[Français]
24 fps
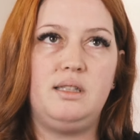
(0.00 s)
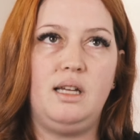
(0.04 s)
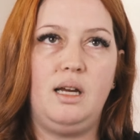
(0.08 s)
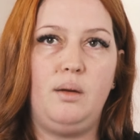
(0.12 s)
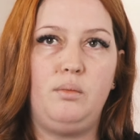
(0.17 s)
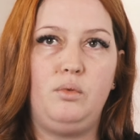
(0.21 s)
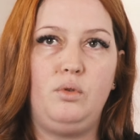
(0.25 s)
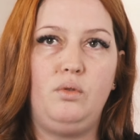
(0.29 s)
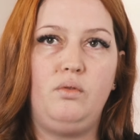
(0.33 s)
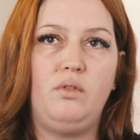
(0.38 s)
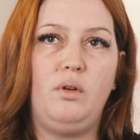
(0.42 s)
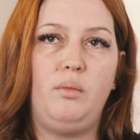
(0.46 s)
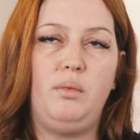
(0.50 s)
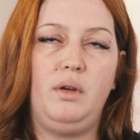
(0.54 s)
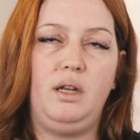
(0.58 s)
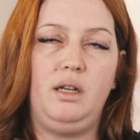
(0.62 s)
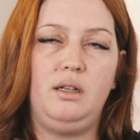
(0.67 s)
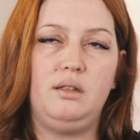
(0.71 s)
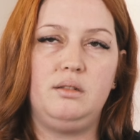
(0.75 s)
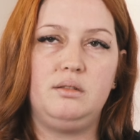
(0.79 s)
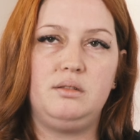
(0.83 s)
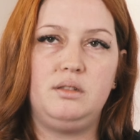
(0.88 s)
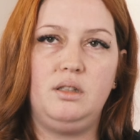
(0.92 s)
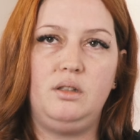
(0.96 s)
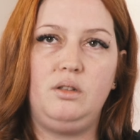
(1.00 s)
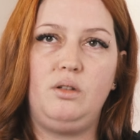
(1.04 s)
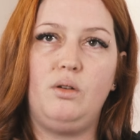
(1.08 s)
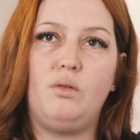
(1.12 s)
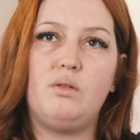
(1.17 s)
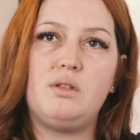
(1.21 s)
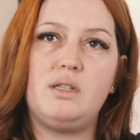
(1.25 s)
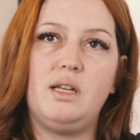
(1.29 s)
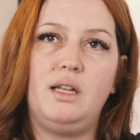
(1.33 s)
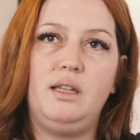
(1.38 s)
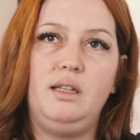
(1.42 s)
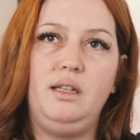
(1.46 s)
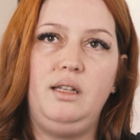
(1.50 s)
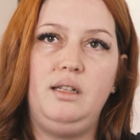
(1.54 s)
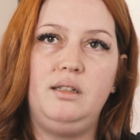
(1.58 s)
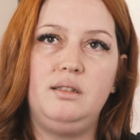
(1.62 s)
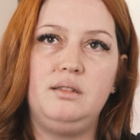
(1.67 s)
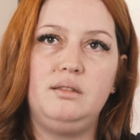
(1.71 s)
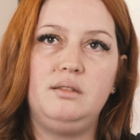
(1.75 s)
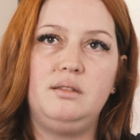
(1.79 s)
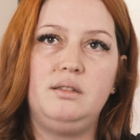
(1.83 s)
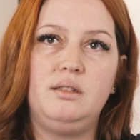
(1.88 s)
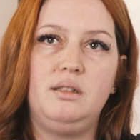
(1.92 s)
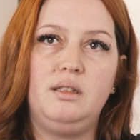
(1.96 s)
stable, tout va bien. C'est une grosse année,
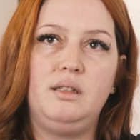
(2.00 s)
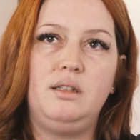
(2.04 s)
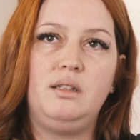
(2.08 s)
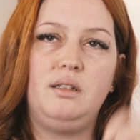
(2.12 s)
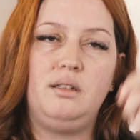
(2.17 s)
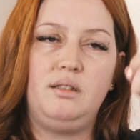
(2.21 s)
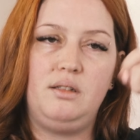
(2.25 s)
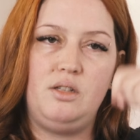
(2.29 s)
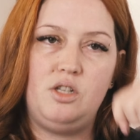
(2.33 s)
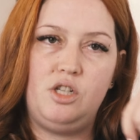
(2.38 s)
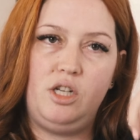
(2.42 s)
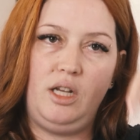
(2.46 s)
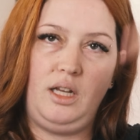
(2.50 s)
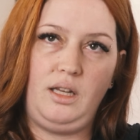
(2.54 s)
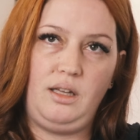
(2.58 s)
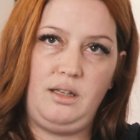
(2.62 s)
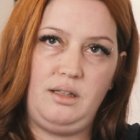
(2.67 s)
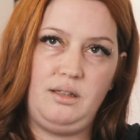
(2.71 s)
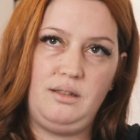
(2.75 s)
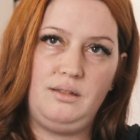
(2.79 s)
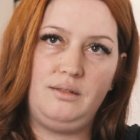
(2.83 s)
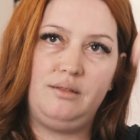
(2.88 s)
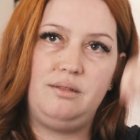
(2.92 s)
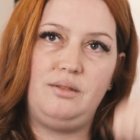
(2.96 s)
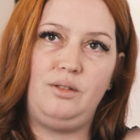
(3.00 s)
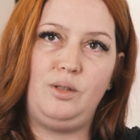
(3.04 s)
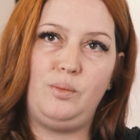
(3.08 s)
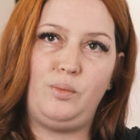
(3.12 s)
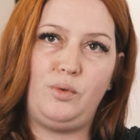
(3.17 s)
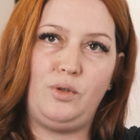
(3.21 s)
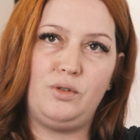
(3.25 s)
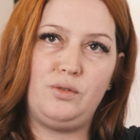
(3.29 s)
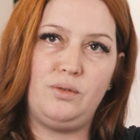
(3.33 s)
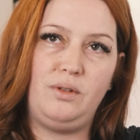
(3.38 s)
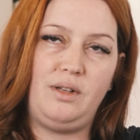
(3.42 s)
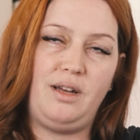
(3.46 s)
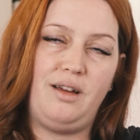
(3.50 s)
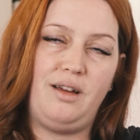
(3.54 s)
là. Check, on est passé au